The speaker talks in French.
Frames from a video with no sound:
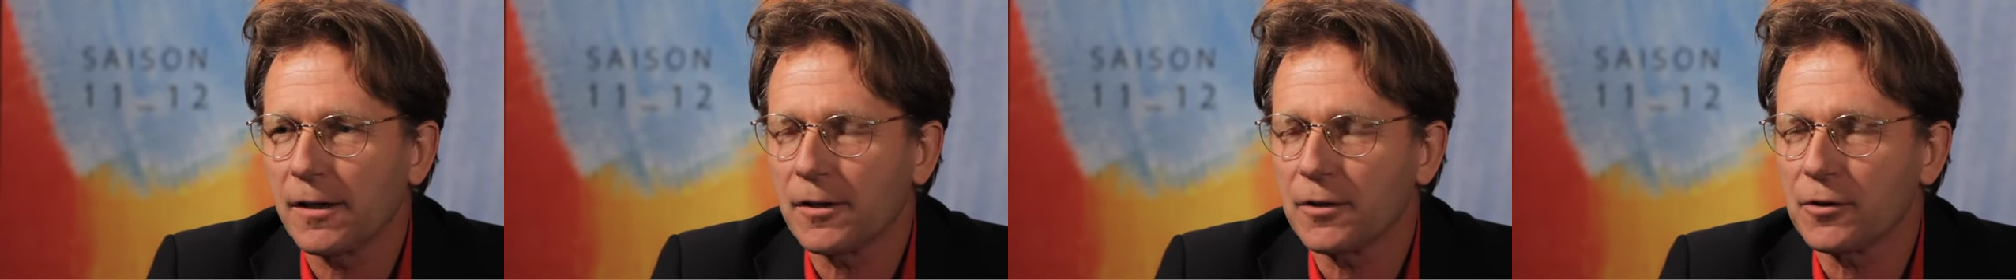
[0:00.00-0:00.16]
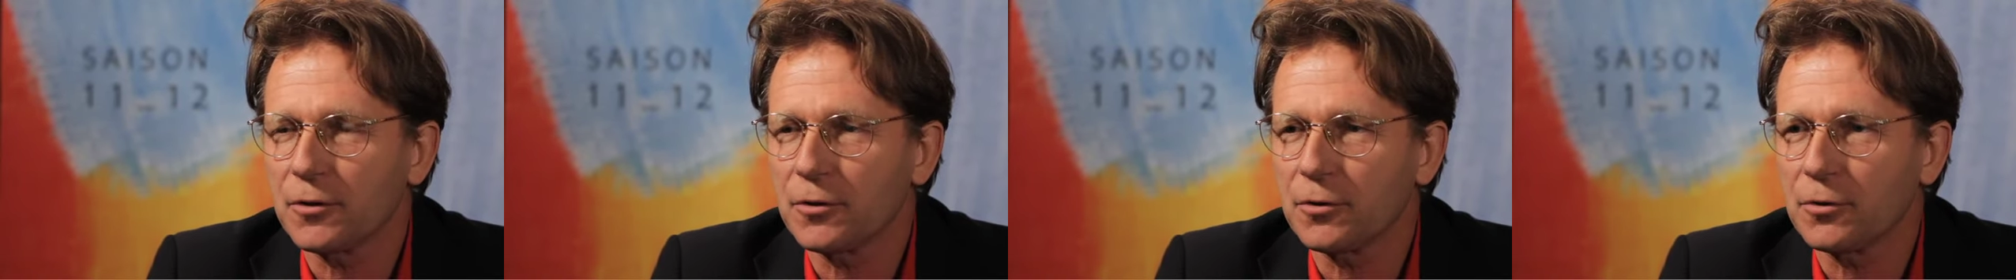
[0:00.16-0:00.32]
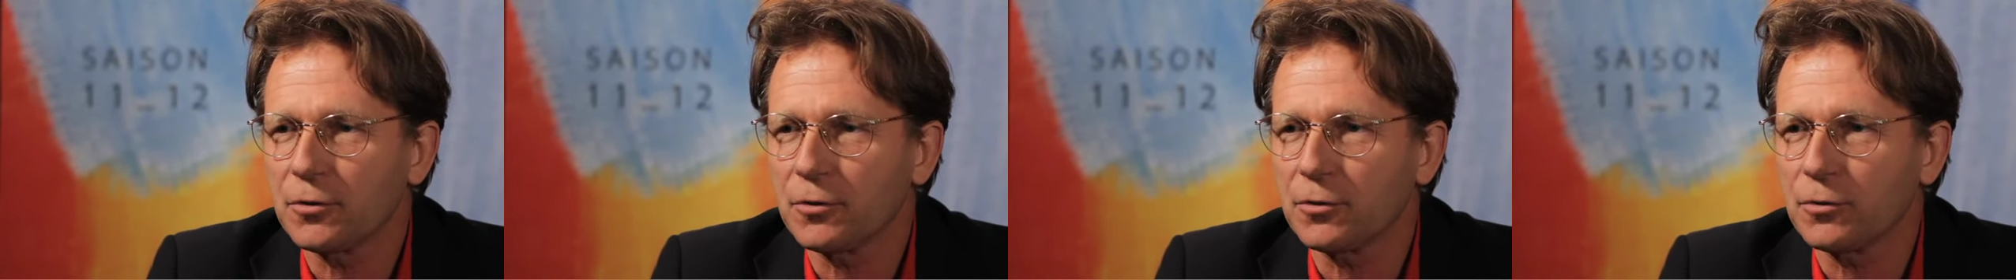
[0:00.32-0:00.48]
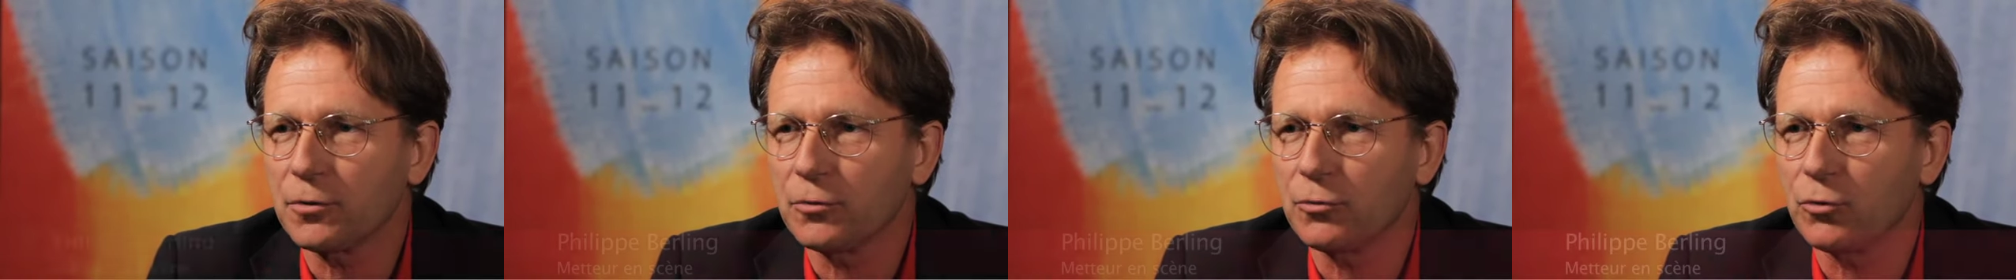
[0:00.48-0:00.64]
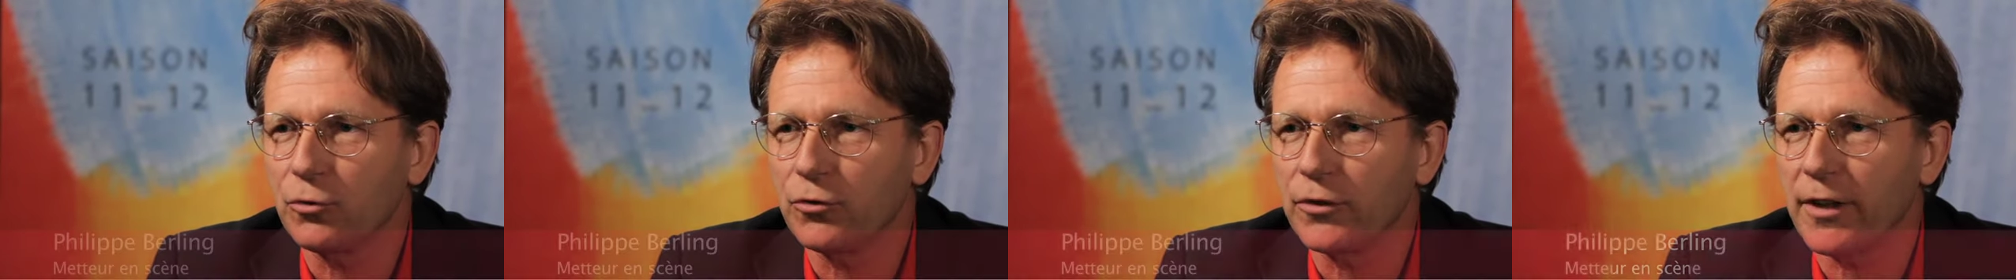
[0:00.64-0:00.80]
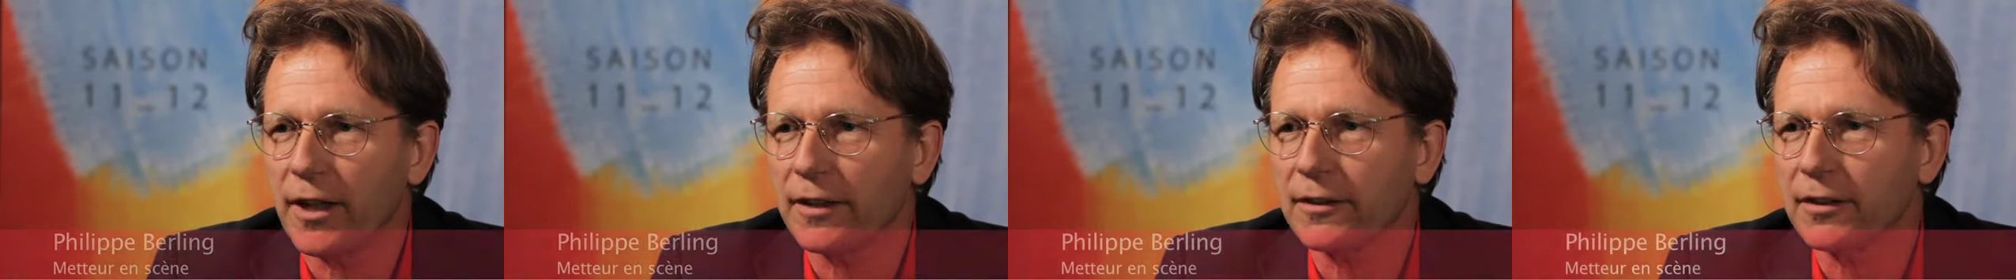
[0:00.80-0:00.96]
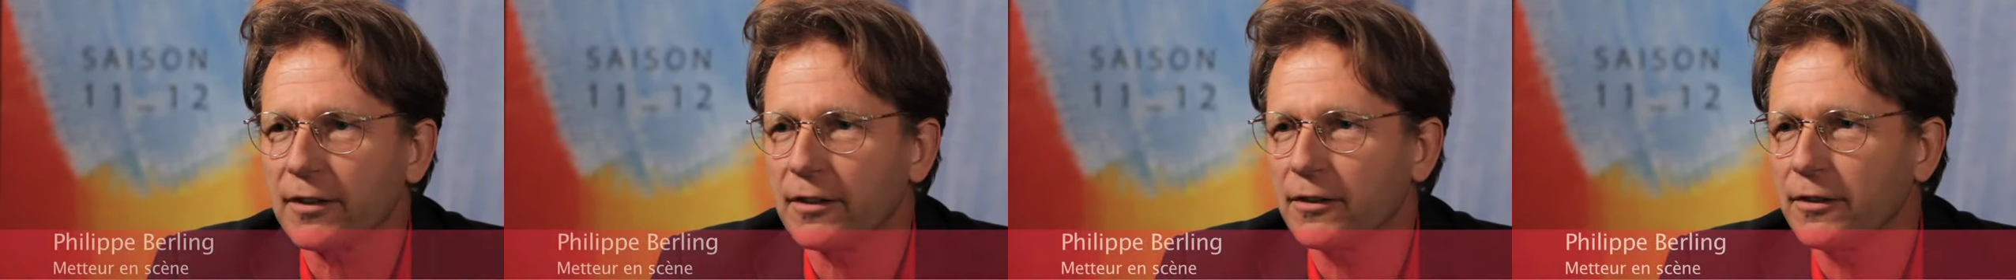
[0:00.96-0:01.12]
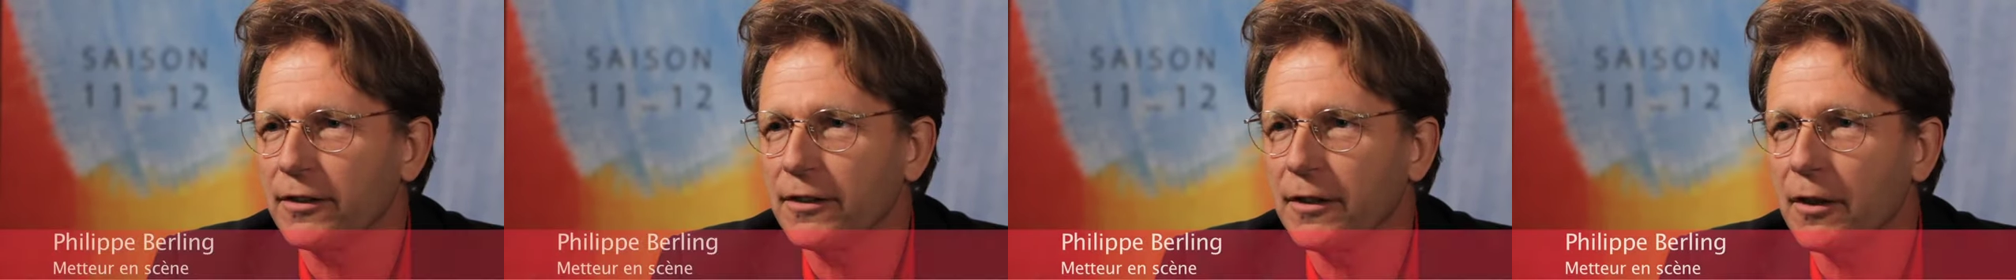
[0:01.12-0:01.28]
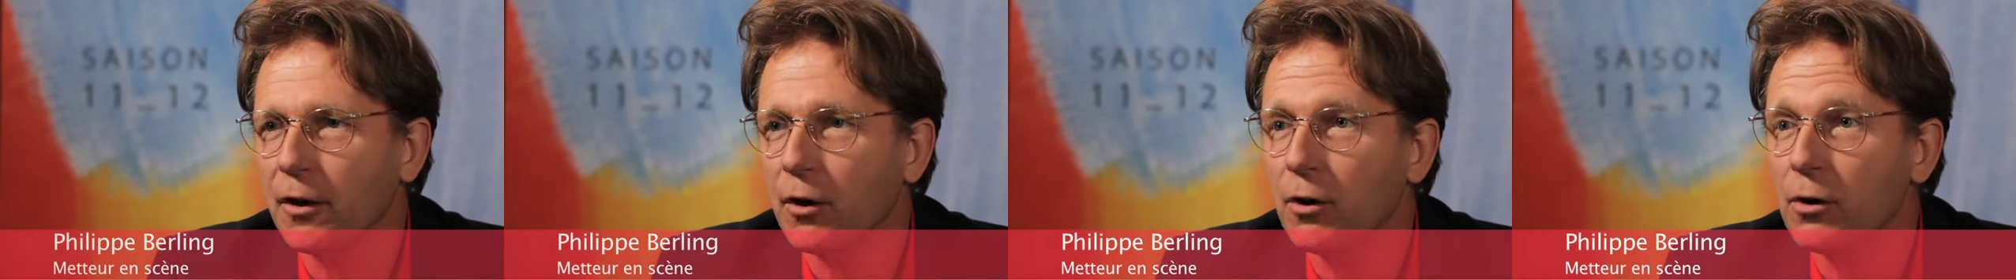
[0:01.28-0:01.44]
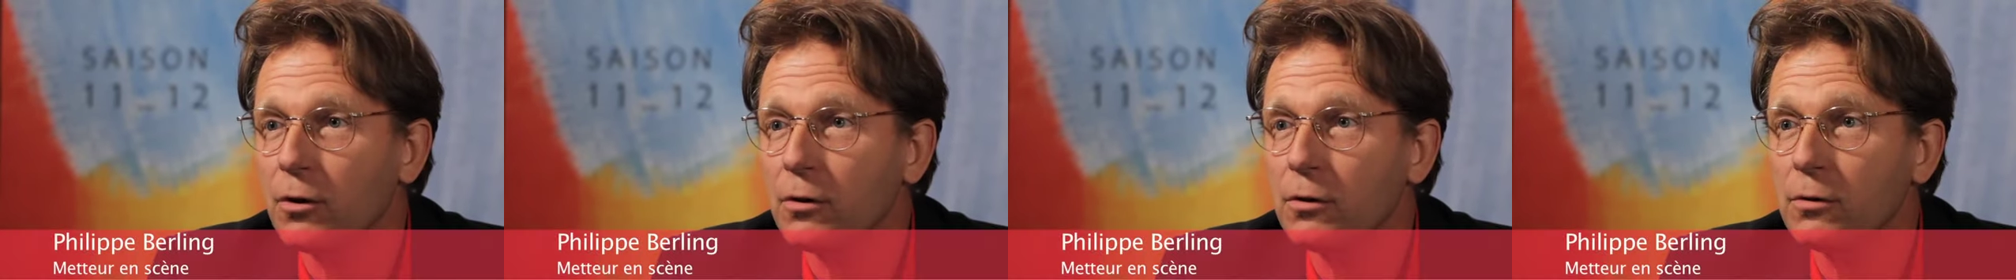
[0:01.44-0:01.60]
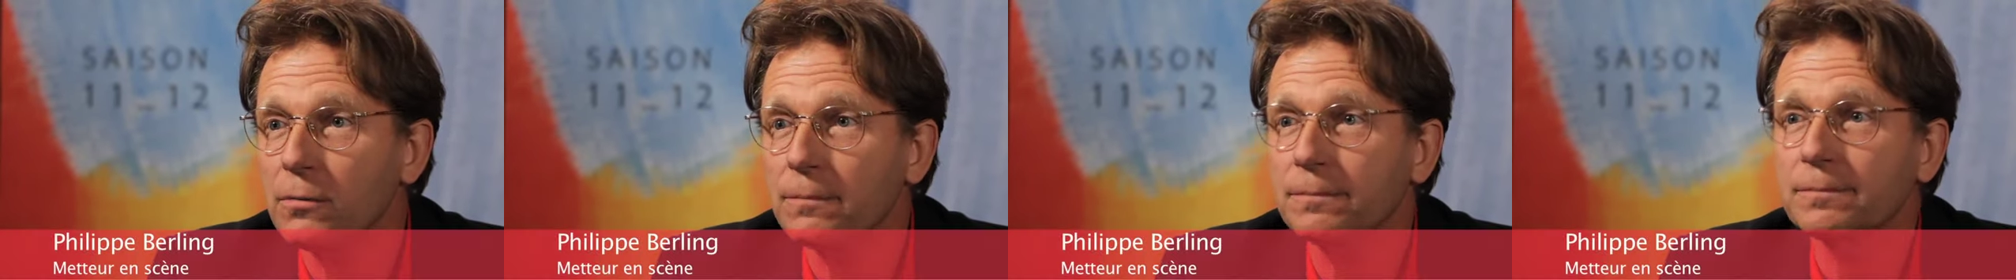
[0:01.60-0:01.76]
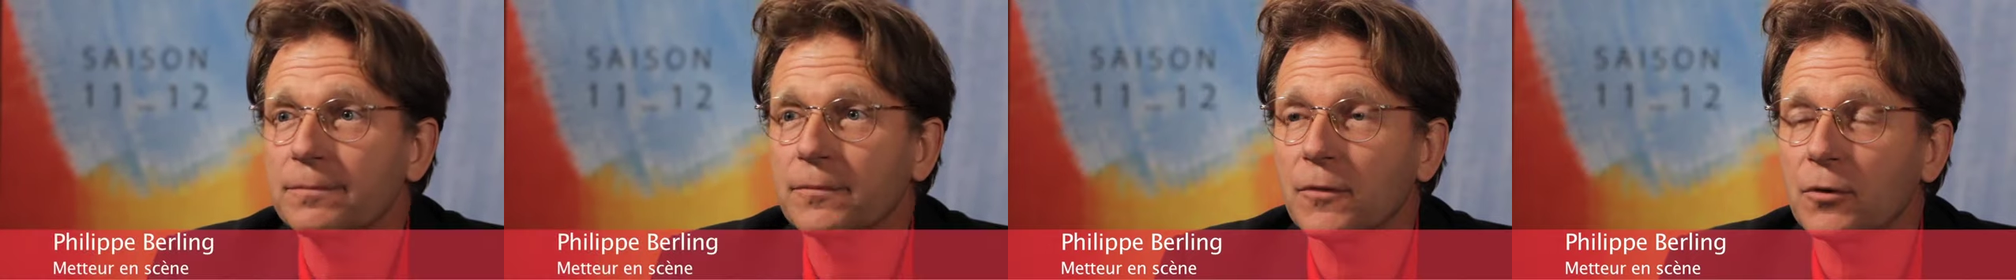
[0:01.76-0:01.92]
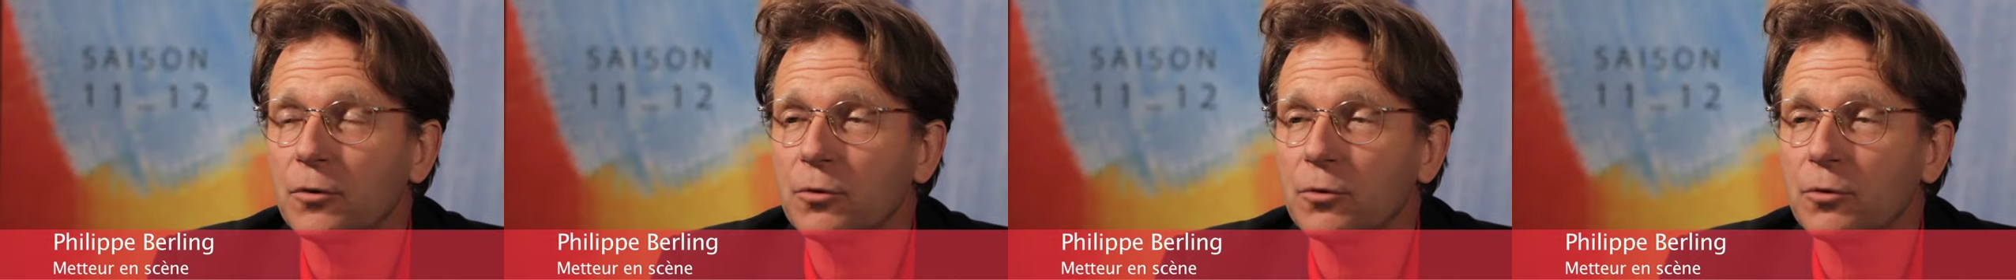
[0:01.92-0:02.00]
euh, de théâtre itinérant